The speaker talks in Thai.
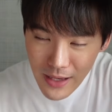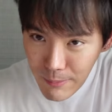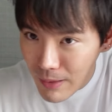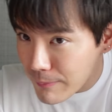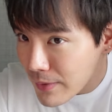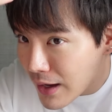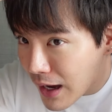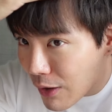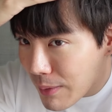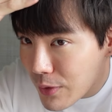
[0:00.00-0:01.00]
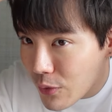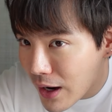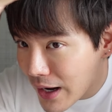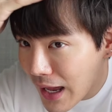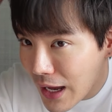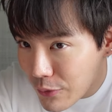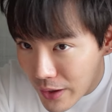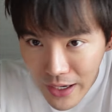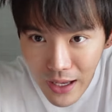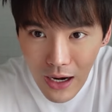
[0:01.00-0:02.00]
วพยายามแบบเอาให้มันโดนข้างหน้าด้วย
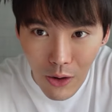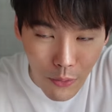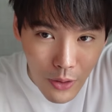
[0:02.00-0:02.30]
เนี่ยเรา